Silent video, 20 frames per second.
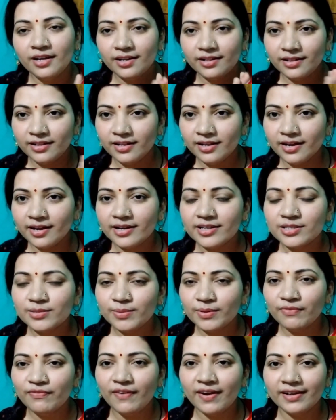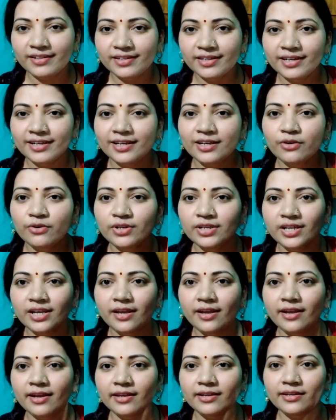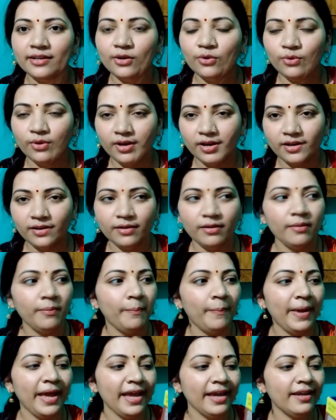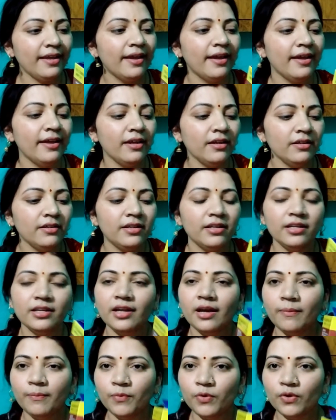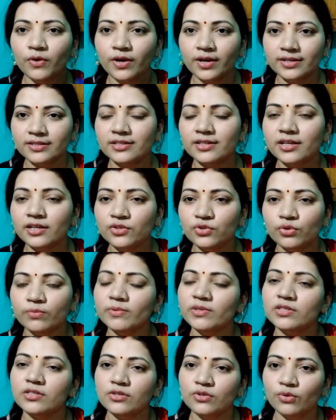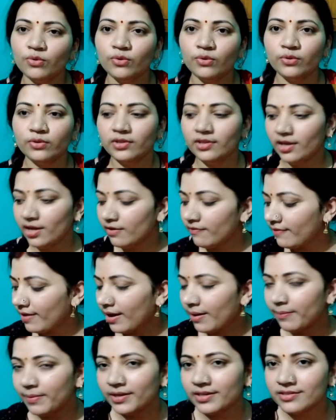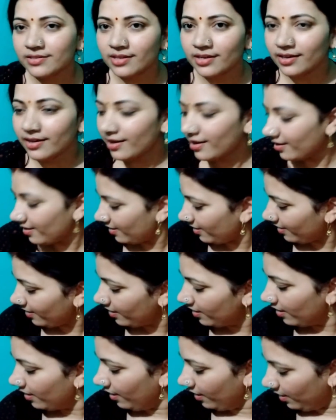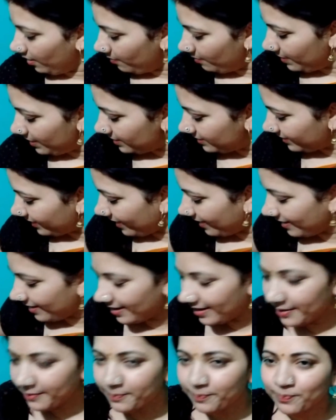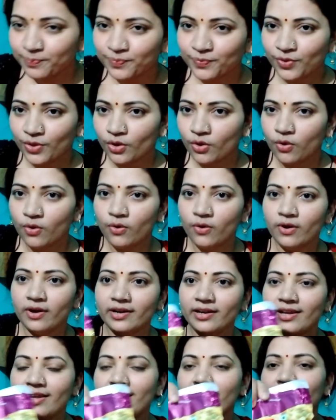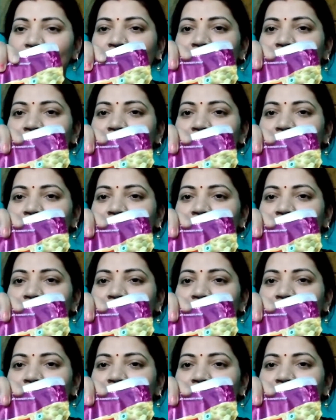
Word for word: इतने का इस पर फ़ायदा है और ये एक किलो का पैक है ये आपको हर जगह जो भी स्टोर होते हैं वहाँ पर इस तरीके के मिल जाएंगे और एक